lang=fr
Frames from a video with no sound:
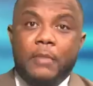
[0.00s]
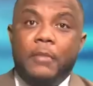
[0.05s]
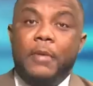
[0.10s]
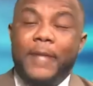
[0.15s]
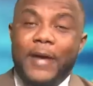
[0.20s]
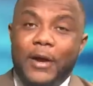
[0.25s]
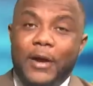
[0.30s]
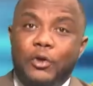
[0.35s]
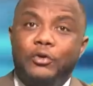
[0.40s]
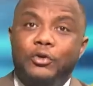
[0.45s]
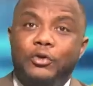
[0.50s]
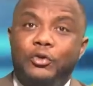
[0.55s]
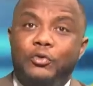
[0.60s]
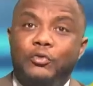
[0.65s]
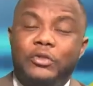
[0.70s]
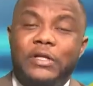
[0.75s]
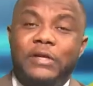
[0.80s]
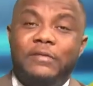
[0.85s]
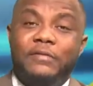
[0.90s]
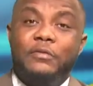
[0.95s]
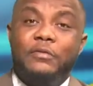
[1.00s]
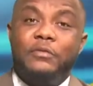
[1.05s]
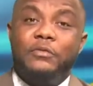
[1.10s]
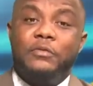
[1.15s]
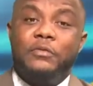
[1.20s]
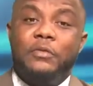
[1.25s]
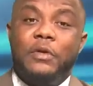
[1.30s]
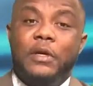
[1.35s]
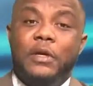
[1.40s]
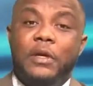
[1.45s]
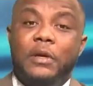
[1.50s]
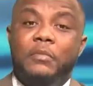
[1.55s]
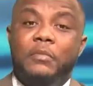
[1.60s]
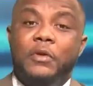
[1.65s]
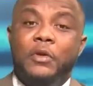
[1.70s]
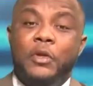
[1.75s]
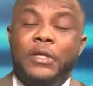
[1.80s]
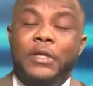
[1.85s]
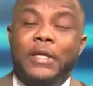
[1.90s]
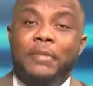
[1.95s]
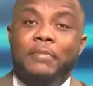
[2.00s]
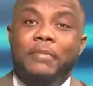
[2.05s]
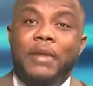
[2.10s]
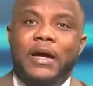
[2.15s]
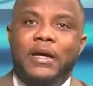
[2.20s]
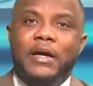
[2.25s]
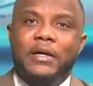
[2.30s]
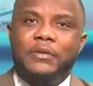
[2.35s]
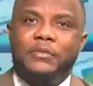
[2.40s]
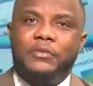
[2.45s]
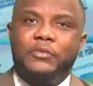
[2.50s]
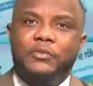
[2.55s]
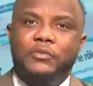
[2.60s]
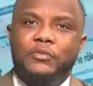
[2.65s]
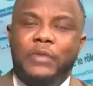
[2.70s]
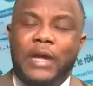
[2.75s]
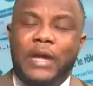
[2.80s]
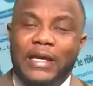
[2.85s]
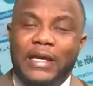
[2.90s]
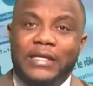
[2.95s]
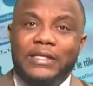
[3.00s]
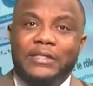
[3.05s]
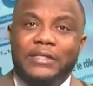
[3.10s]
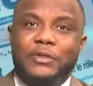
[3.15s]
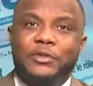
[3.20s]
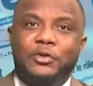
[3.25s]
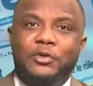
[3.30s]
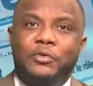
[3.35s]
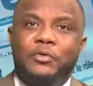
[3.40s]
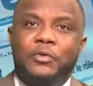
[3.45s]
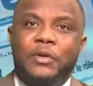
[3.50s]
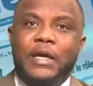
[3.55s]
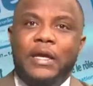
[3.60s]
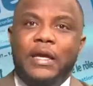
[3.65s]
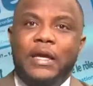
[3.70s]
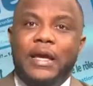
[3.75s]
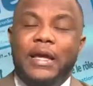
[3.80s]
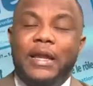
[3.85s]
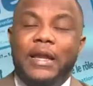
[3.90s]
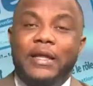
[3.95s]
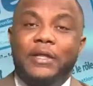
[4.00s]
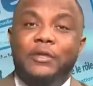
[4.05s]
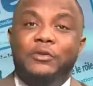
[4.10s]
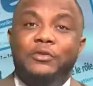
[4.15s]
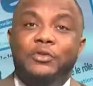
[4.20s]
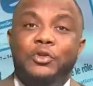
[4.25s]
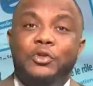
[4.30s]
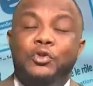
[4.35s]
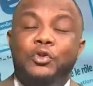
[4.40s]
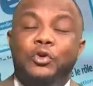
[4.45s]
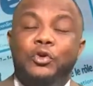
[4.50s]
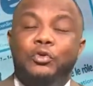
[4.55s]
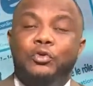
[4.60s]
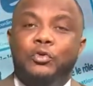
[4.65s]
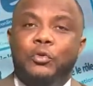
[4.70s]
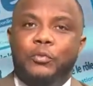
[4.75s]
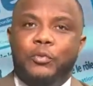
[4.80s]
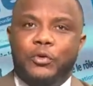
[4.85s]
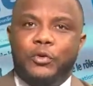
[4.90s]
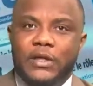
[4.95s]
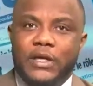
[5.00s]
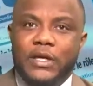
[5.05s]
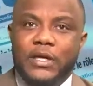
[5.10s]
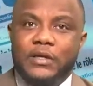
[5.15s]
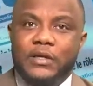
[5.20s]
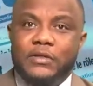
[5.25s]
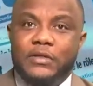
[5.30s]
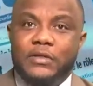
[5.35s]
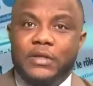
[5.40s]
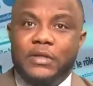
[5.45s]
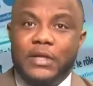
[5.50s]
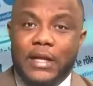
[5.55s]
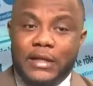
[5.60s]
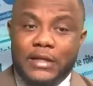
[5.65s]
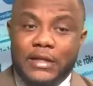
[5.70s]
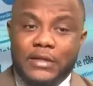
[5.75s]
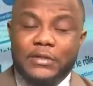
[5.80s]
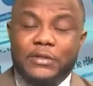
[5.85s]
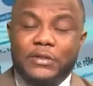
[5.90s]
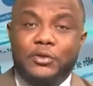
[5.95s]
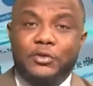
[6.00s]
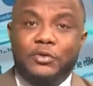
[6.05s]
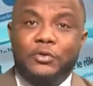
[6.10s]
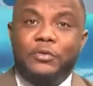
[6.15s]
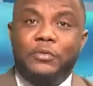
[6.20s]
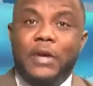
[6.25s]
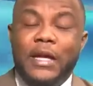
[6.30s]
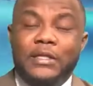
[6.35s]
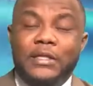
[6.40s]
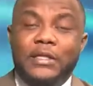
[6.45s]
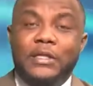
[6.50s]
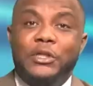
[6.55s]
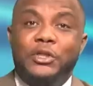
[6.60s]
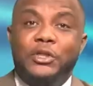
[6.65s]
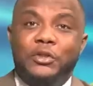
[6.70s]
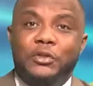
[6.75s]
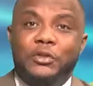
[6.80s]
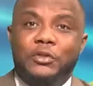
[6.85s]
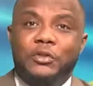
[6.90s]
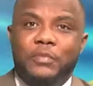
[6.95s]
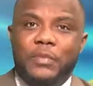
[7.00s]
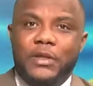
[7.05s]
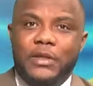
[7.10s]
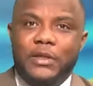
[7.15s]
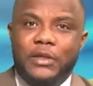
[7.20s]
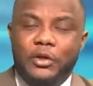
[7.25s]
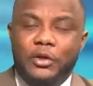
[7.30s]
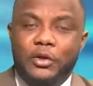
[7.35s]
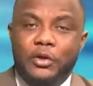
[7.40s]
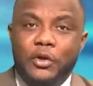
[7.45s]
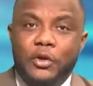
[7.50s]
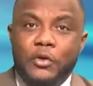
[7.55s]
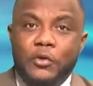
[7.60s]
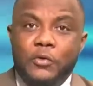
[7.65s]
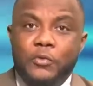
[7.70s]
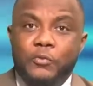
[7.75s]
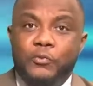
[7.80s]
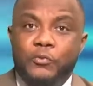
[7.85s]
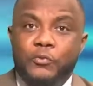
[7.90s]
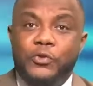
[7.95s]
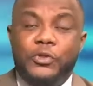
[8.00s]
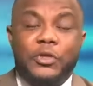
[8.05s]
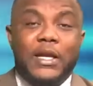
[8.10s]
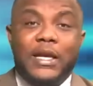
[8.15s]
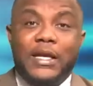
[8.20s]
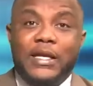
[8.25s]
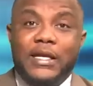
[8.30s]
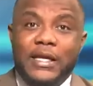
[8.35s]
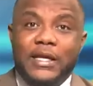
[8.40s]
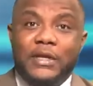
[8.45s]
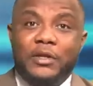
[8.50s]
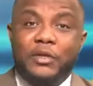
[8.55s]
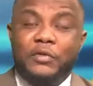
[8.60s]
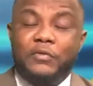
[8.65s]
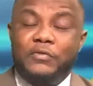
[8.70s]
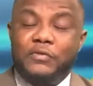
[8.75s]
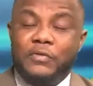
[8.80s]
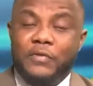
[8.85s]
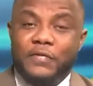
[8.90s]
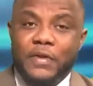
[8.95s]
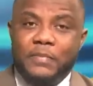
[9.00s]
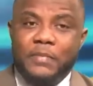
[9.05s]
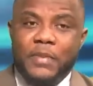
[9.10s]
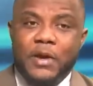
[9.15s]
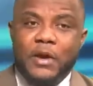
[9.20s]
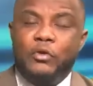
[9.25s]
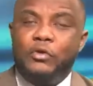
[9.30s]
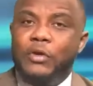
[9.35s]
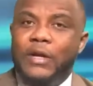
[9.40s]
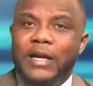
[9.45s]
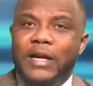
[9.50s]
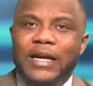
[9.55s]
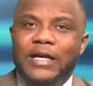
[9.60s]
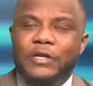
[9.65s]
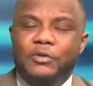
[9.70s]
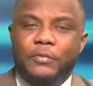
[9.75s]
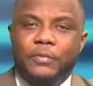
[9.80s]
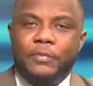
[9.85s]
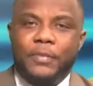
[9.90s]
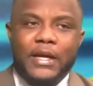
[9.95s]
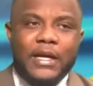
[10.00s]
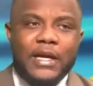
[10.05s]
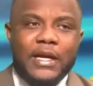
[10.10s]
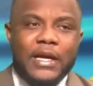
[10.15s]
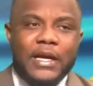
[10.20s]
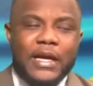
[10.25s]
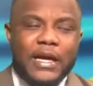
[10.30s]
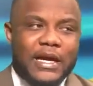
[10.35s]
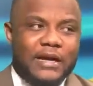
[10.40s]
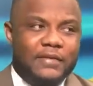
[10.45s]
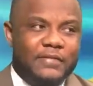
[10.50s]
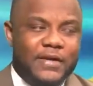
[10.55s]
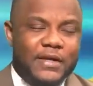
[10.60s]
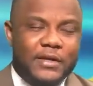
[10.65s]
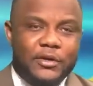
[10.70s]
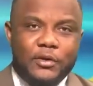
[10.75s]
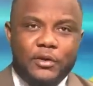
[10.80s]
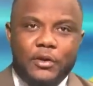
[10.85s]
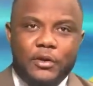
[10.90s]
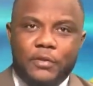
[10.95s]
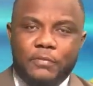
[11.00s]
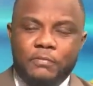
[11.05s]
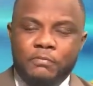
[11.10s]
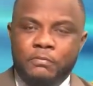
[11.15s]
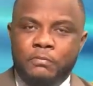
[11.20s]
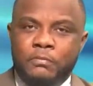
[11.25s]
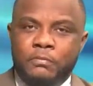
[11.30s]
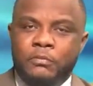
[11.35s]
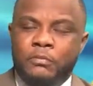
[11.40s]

Mais par contre, nous savons, le débat ou la question, elle est dans une autre portée. C'est la question intelligente maintenant. Puisque la guerre, ne vous en faites pas, on ne la gagne pas avec euh,